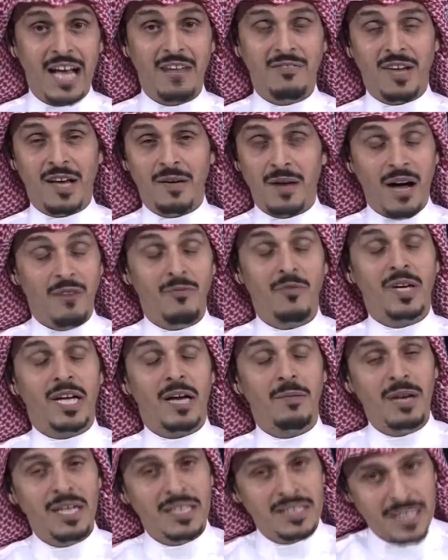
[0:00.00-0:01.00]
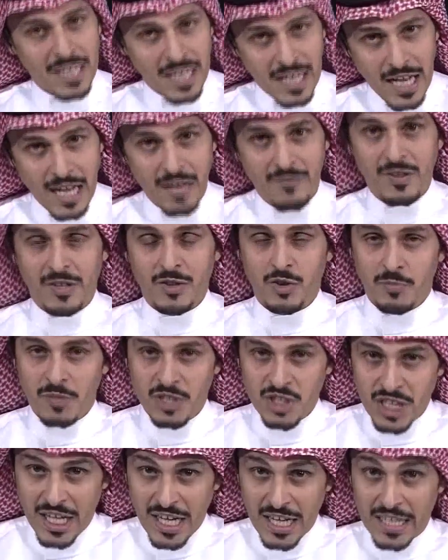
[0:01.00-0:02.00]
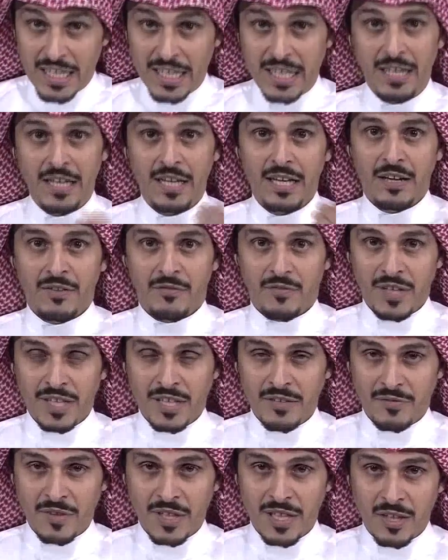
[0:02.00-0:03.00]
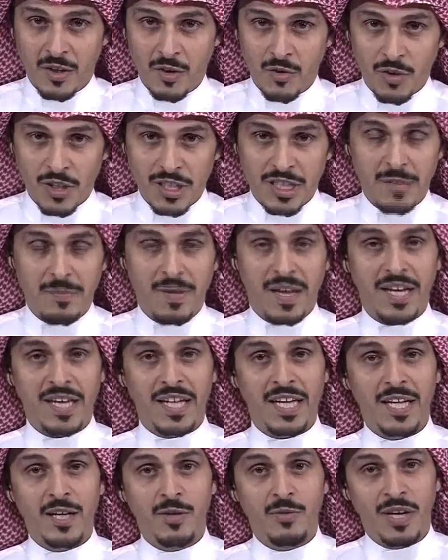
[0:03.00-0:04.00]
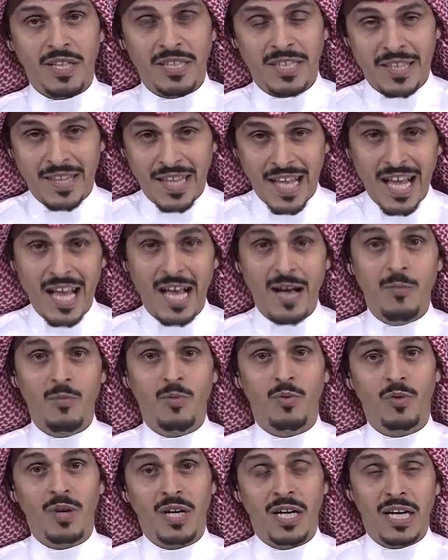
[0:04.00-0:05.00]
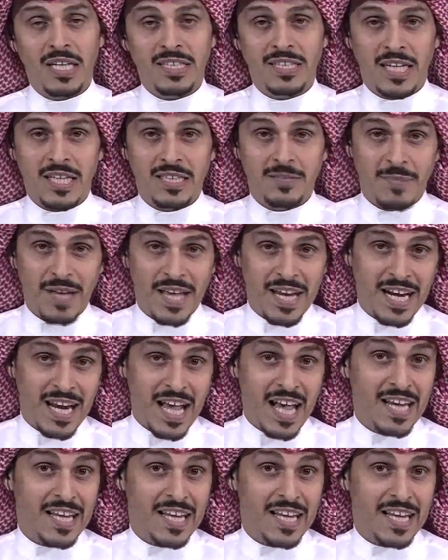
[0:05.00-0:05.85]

في عفوا قبل الانتقال في عنده مشاكل في في الحضور التمارين والانتظام واعتقد بين الاهلي